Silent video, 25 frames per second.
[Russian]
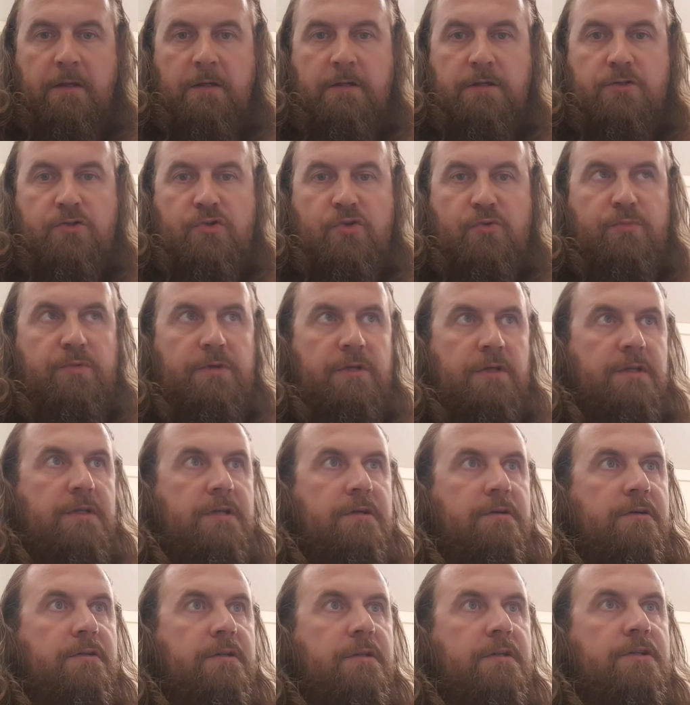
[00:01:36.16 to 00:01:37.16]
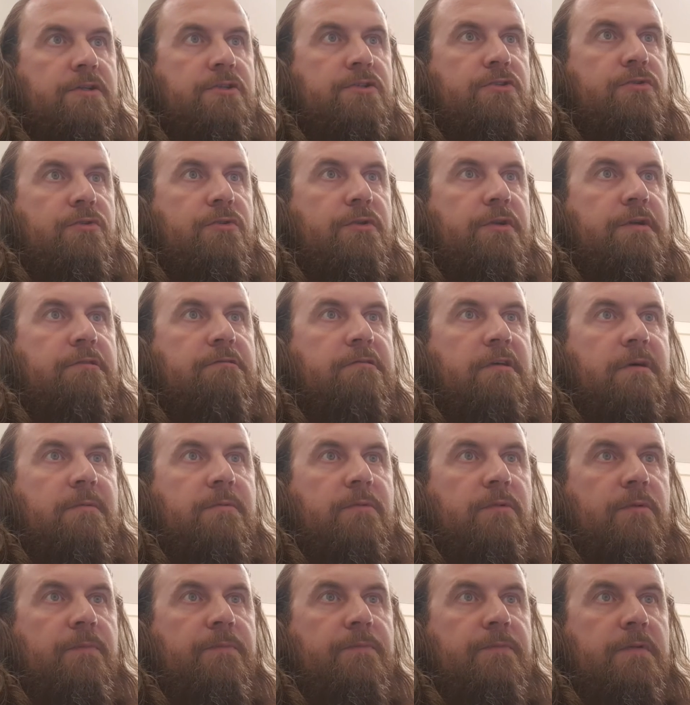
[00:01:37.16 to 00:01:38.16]
чтобы не делать лишнюю
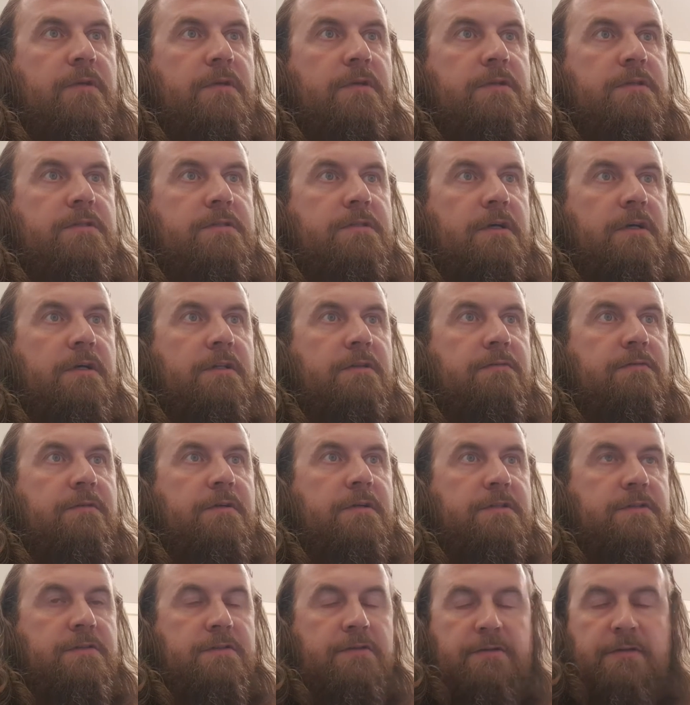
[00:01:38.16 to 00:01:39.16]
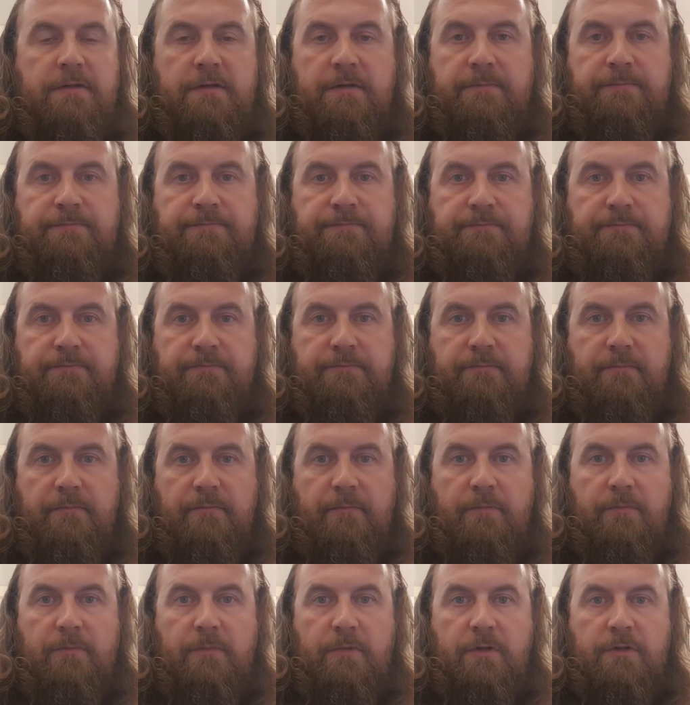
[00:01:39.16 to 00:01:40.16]
рекламу. И, соответственно,
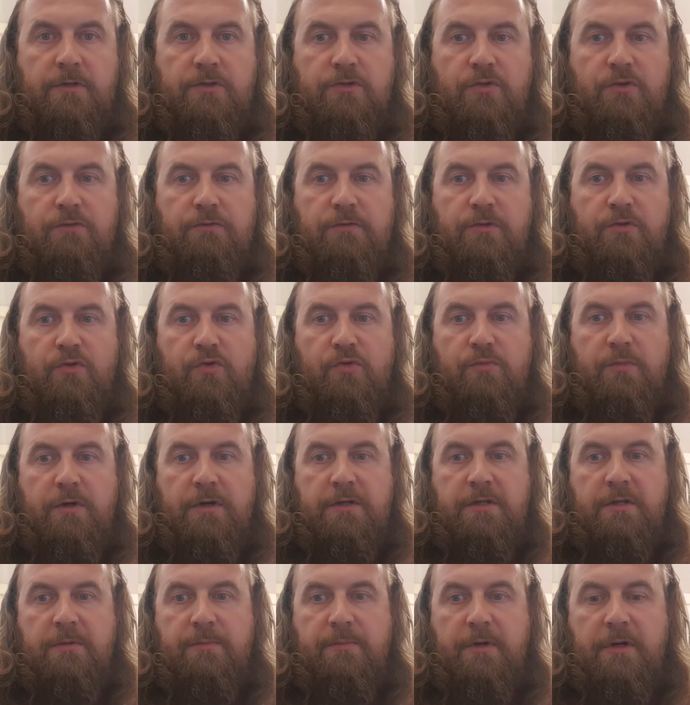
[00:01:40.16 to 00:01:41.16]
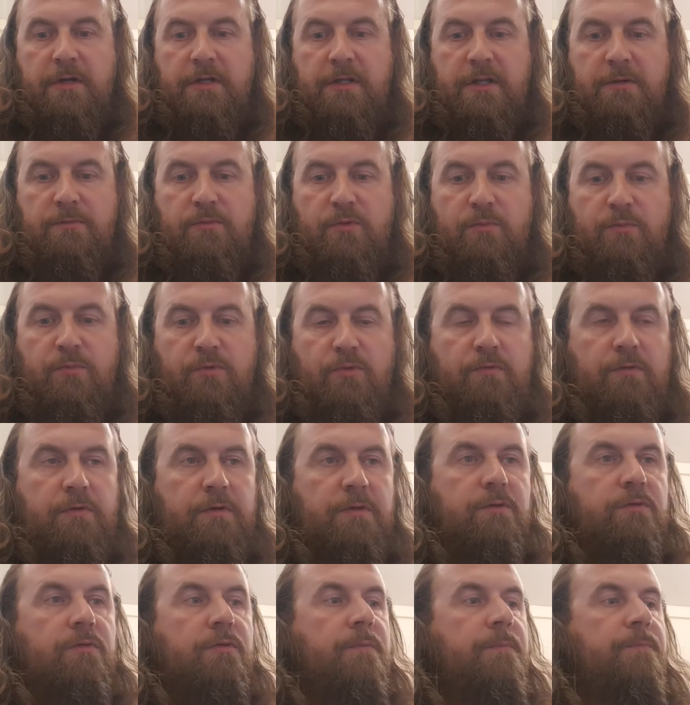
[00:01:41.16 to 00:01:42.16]
что вы думаете по этому
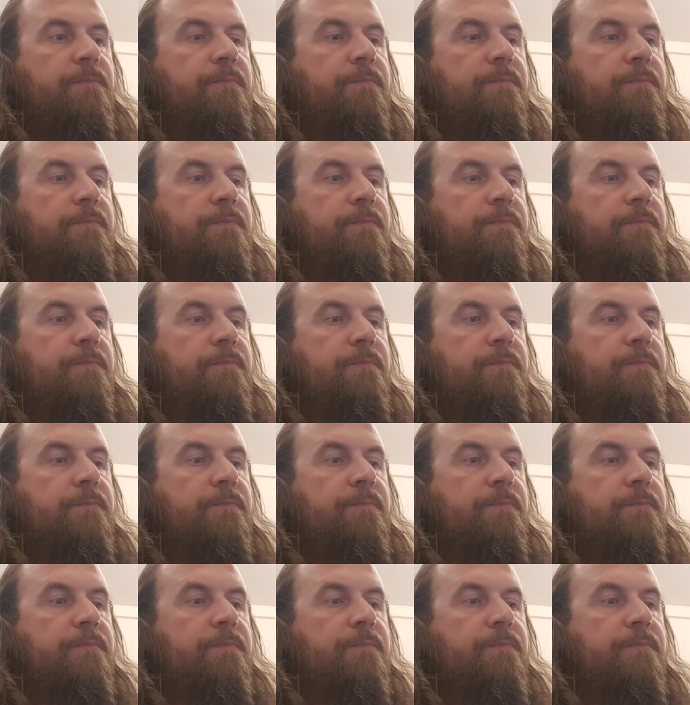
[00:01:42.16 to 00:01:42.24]
поводу?